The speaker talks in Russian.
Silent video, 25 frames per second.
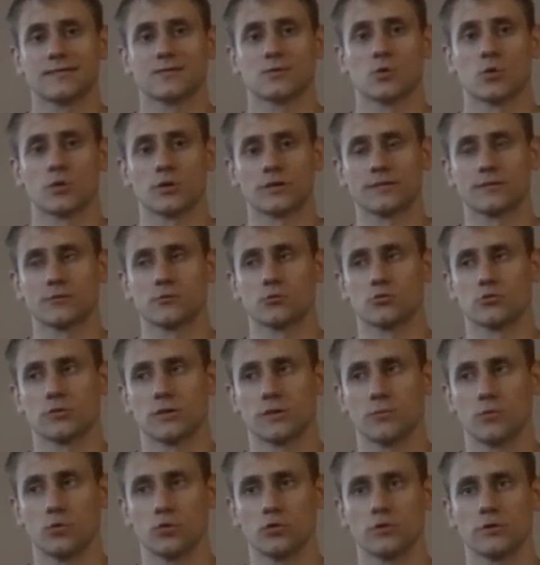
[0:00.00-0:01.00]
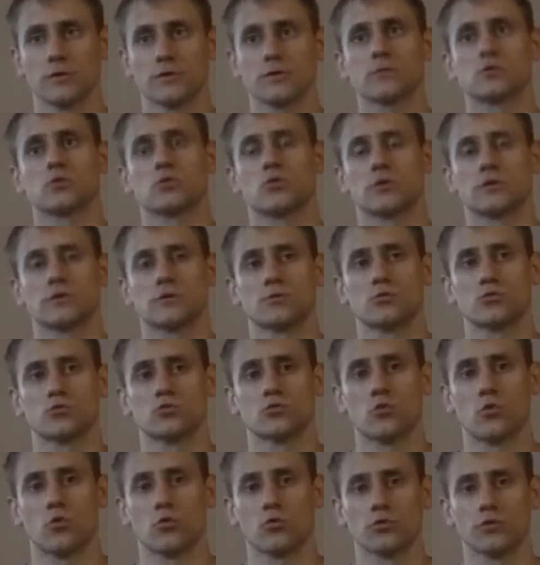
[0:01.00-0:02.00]
40 секунд работы, 40
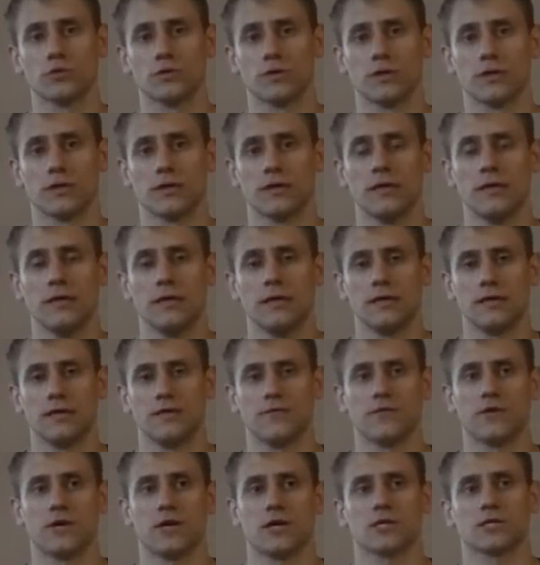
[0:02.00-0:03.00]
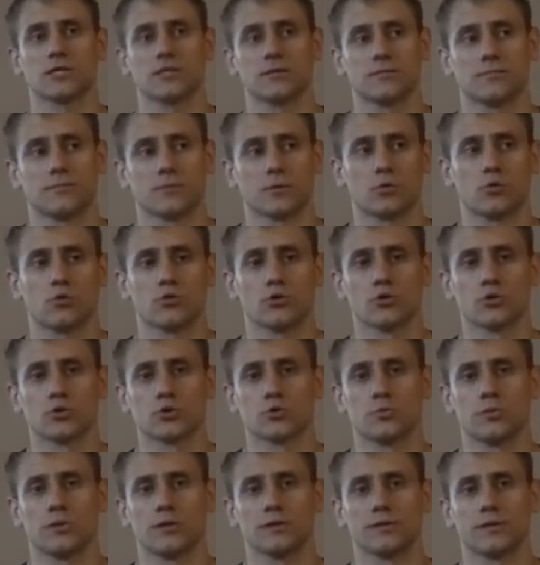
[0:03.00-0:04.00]
секунд отдыха. И в каждом подходе
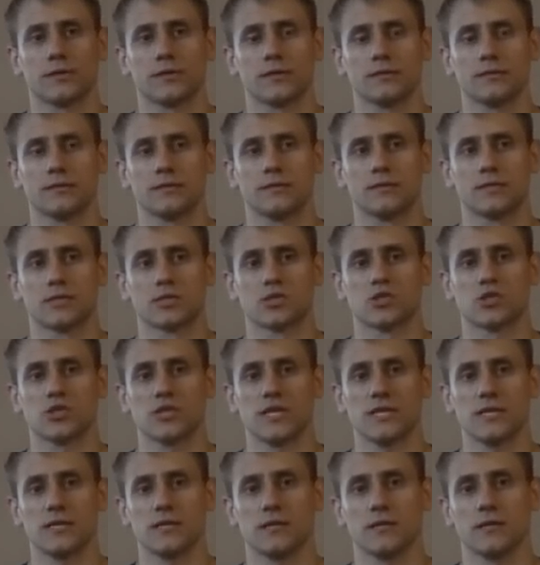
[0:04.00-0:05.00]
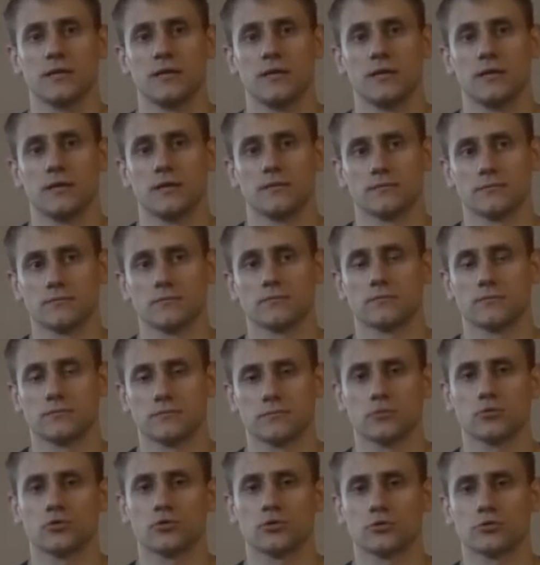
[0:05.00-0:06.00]
нужно было доходить до жжения,
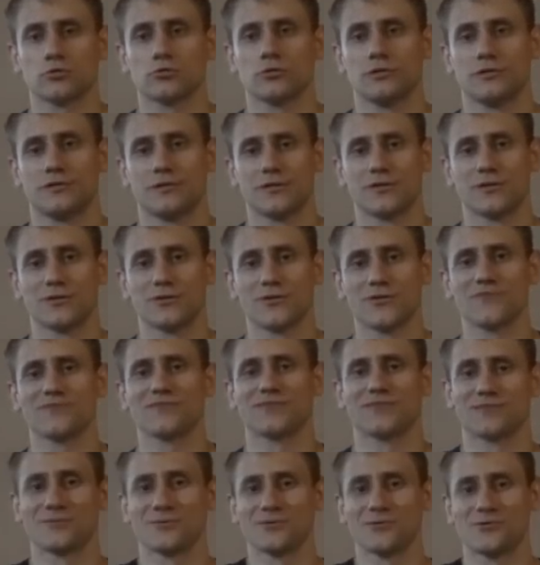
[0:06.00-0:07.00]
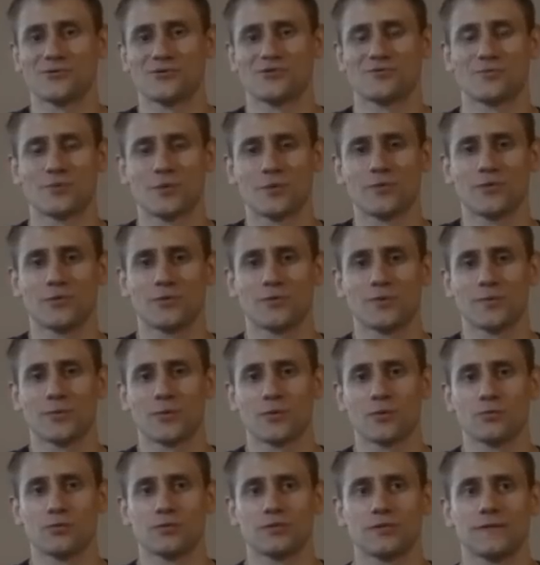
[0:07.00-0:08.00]
очень крутые тренировки, кто еще не пробовал,
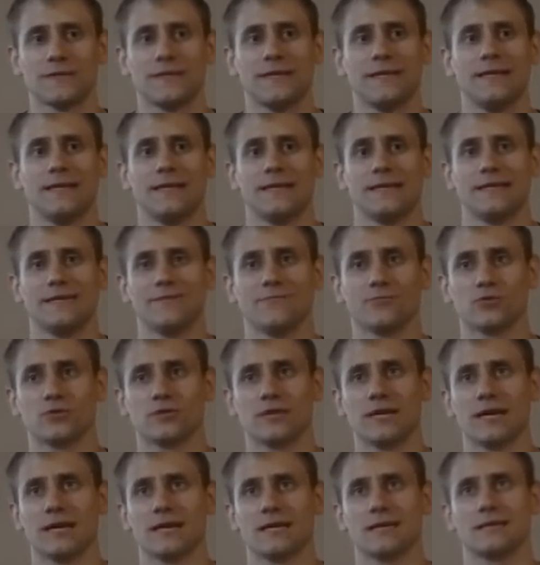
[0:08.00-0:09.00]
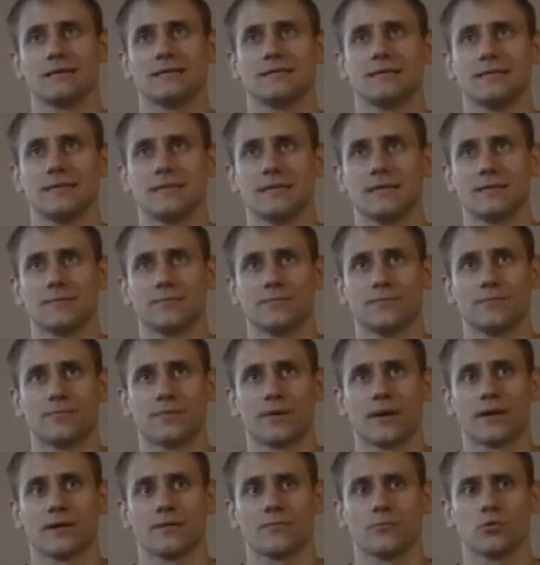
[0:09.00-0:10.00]
попробуйте. И вот так я
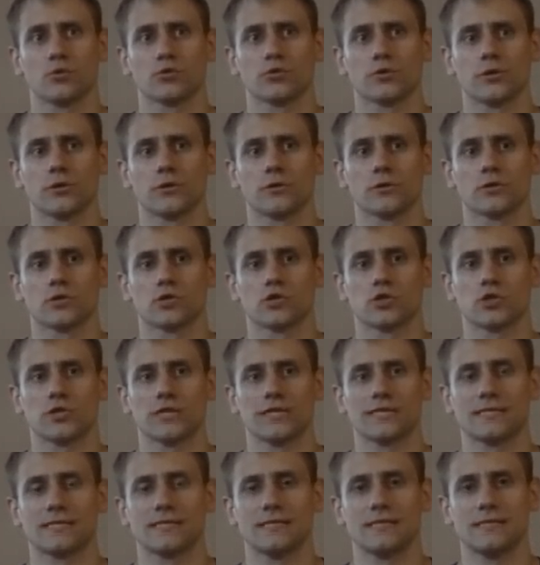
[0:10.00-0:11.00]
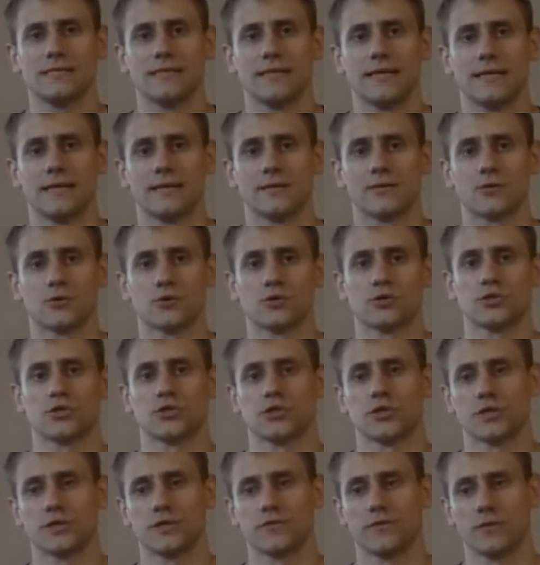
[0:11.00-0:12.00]
проработал 6 недель, то есть
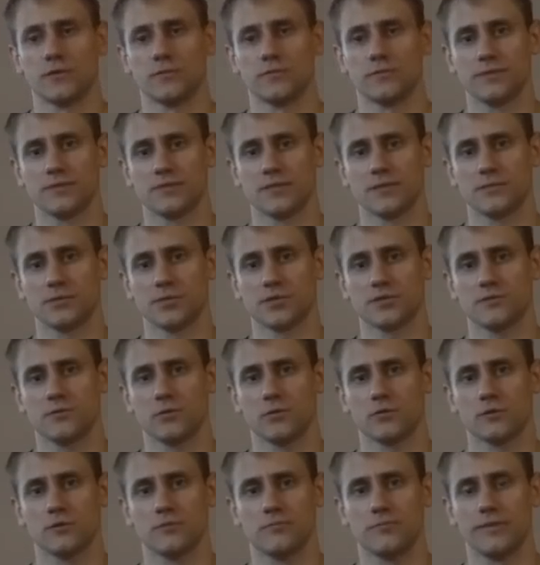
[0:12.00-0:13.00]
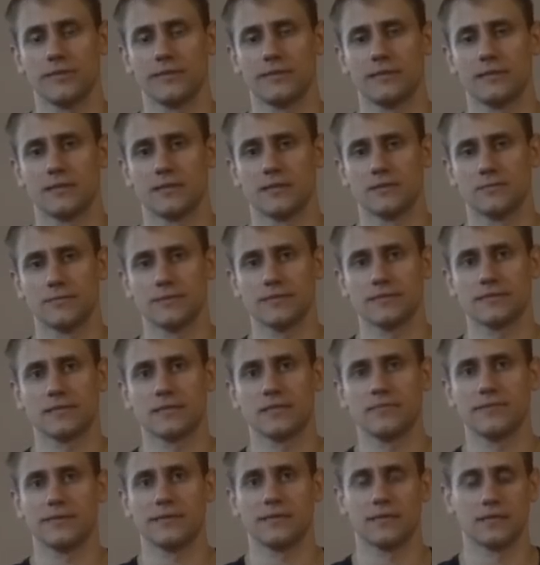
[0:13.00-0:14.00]
чередовал быстрые мышечные волокна, медленные,
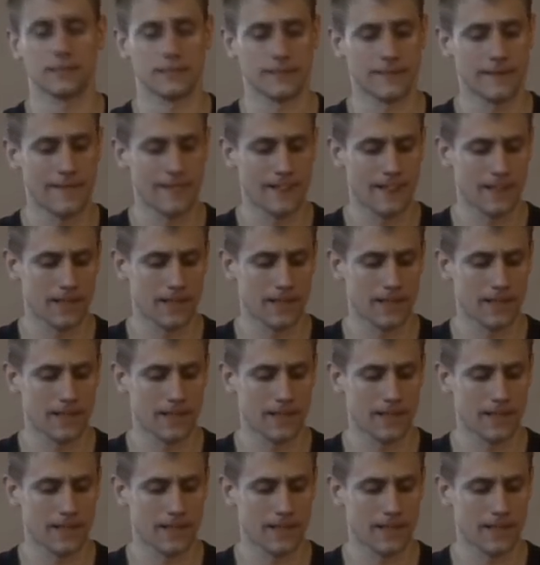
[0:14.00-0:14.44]
быстрые, медленные.